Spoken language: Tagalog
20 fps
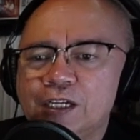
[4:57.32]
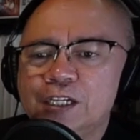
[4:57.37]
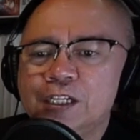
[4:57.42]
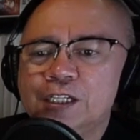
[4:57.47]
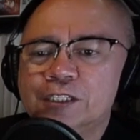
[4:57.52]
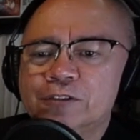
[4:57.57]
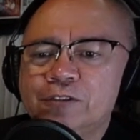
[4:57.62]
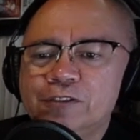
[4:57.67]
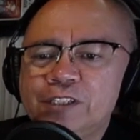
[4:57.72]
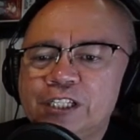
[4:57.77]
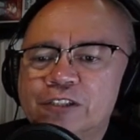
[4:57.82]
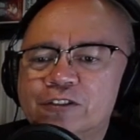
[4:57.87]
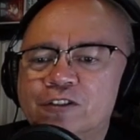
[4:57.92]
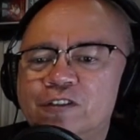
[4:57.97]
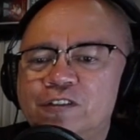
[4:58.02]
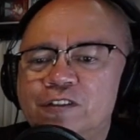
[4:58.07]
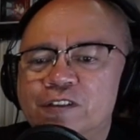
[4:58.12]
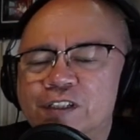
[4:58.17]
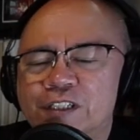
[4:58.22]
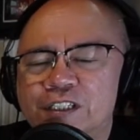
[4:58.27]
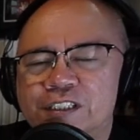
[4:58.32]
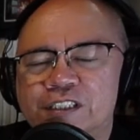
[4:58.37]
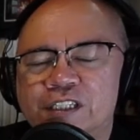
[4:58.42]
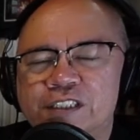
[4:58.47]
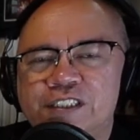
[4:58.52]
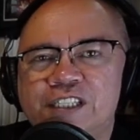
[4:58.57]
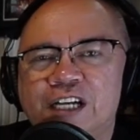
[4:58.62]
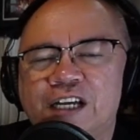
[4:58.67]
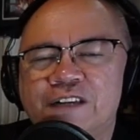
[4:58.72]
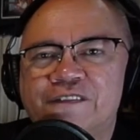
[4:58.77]
So dito sa
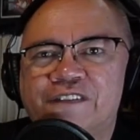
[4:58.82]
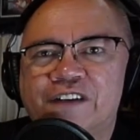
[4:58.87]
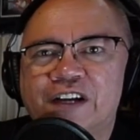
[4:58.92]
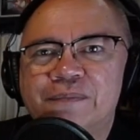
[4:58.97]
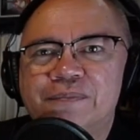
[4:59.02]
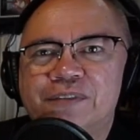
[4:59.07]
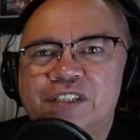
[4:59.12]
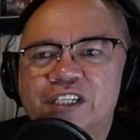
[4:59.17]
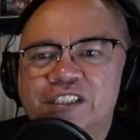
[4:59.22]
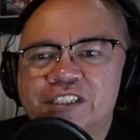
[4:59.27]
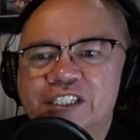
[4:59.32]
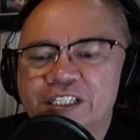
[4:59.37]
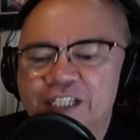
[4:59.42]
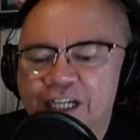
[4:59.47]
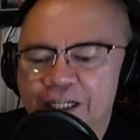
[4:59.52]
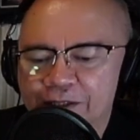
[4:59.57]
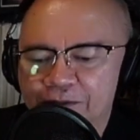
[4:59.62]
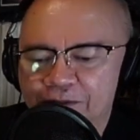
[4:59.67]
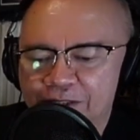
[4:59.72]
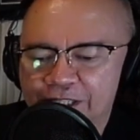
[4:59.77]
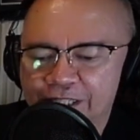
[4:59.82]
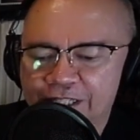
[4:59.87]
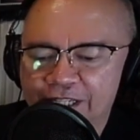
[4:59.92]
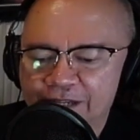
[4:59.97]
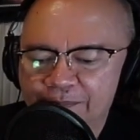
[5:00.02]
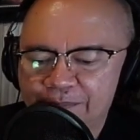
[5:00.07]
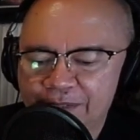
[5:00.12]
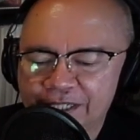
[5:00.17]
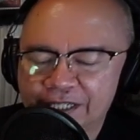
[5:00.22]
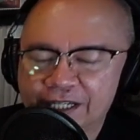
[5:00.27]
John 5:39 no
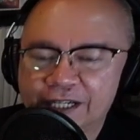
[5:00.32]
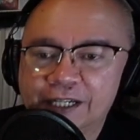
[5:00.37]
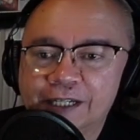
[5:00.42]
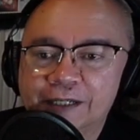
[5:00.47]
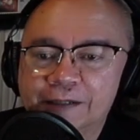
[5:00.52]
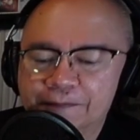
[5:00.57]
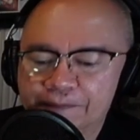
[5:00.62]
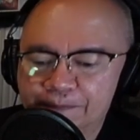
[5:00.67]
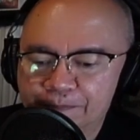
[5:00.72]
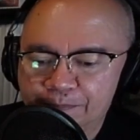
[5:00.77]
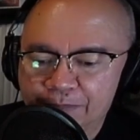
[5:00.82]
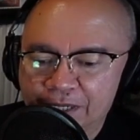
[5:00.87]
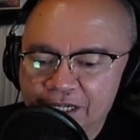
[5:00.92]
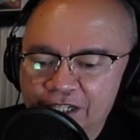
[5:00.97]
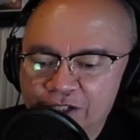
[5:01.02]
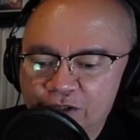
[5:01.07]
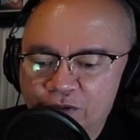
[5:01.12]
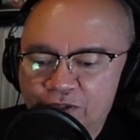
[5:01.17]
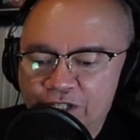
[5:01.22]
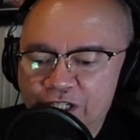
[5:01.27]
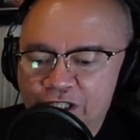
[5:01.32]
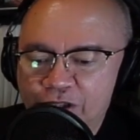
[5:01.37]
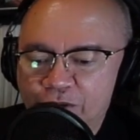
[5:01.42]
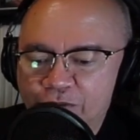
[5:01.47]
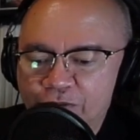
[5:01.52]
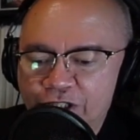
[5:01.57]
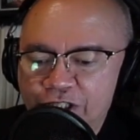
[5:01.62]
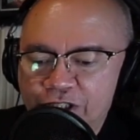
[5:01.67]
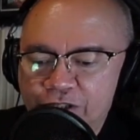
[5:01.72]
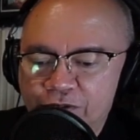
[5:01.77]
sinabi ng Panginoong Heso
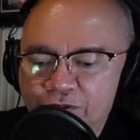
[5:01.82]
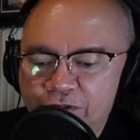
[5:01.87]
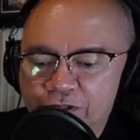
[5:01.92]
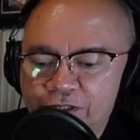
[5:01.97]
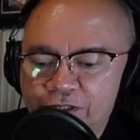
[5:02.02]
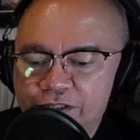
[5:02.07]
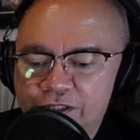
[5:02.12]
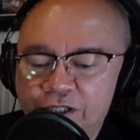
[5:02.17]
Kristo eh,